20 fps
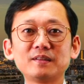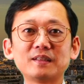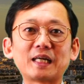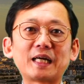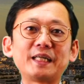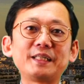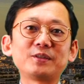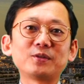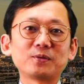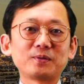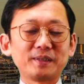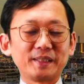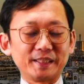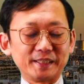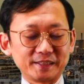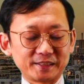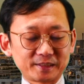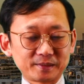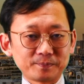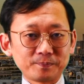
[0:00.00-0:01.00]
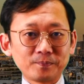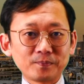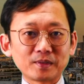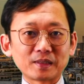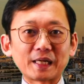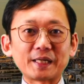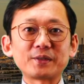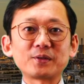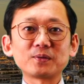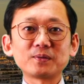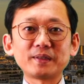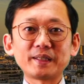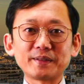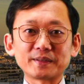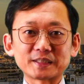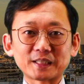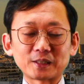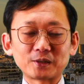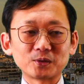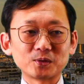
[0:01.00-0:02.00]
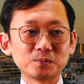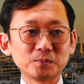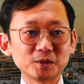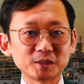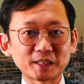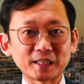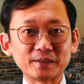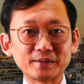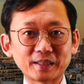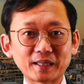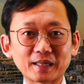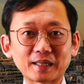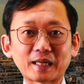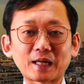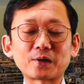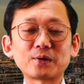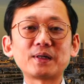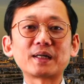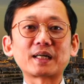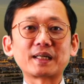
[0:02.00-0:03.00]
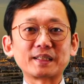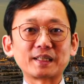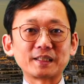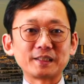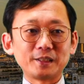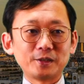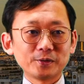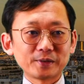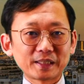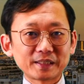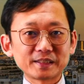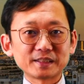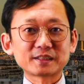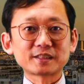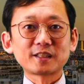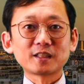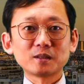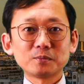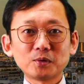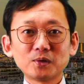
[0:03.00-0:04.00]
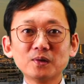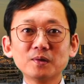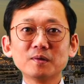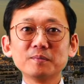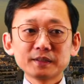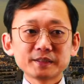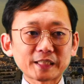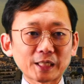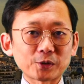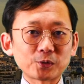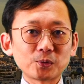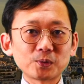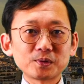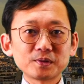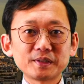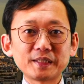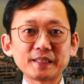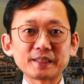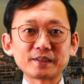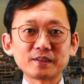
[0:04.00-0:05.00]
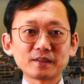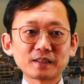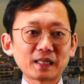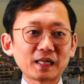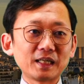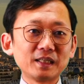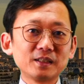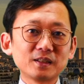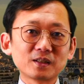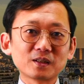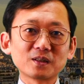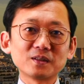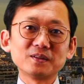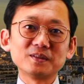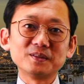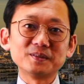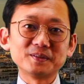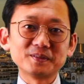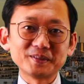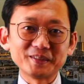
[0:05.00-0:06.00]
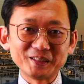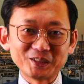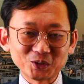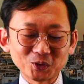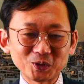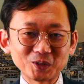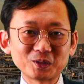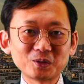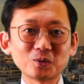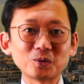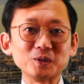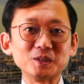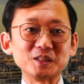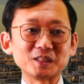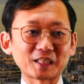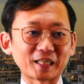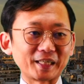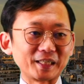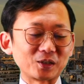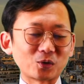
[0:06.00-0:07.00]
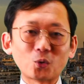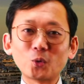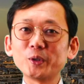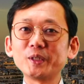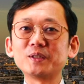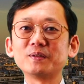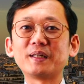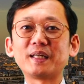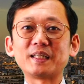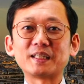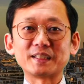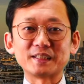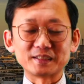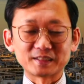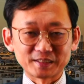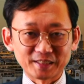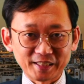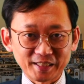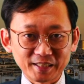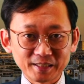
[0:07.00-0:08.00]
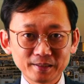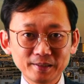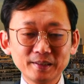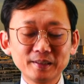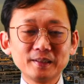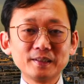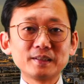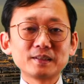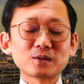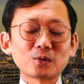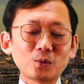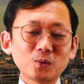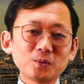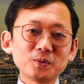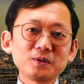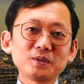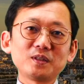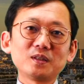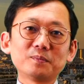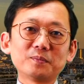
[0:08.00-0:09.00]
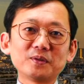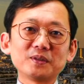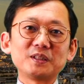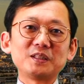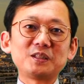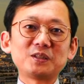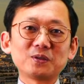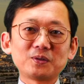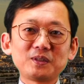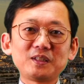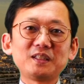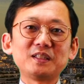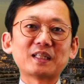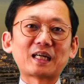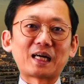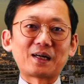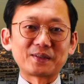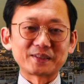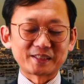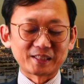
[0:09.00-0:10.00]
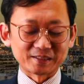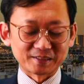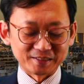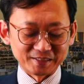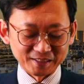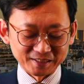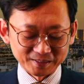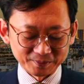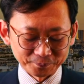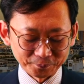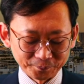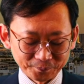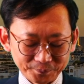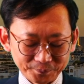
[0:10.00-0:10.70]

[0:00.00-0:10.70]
ライトグレーです。ライトグレーは先ほど申したような軽やかな色なんですけども、チャコールグレーっていうのが非常に黒に近い濃いグレーなんですね。こういう色も非常に合わせやすいです。